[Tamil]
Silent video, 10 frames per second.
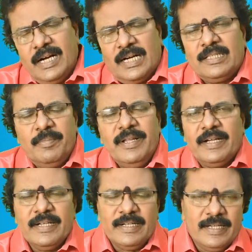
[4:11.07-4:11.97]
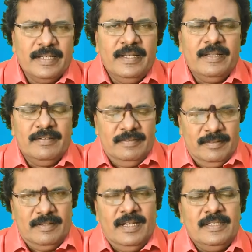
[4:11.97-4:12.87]
அடுத்தபடியாக கடக
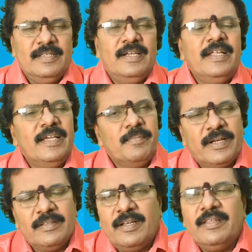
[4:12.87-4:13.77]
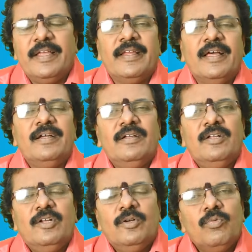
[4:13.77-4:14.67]
ராசியில் நீங்கள் பிறந்திருந்தீங்கன்னா
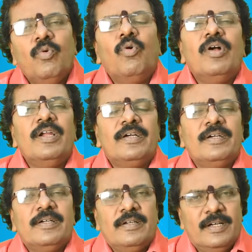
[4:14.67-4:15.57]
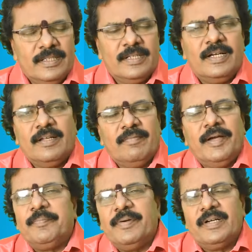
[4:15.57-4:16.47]
உங்களுக்கு அதற்கான
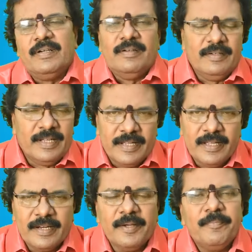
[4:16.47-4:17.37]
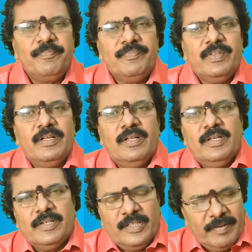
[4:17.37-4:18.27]
வாய்ப்புகள் நிறையா இருக்குது
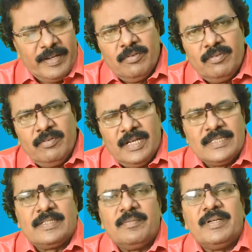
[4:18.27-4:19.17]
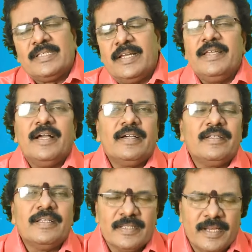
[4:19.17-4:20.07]
இது வரைக்கும் அஷ்டம சனியாக
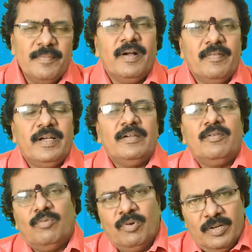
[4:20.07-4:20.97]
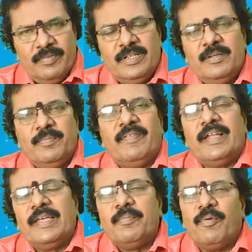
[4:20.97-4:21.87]
இருந்த சனி பகவான் உங்களை விட்டு இப்போ
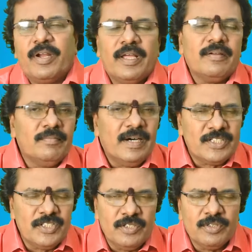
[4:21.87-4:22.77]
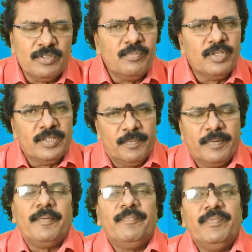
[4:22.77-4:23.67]
விலகி போகிற மார்ச் இருபத்தொம்பதுக்கு
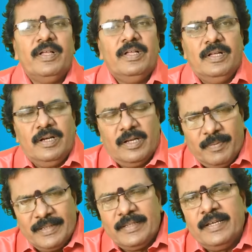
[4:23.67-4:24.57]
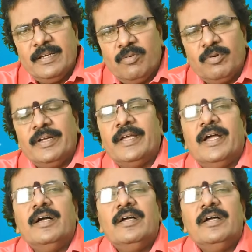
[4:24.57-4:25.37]
அப்புறம் அவர் பார்த்தீங்கன்னா உங்களுடைய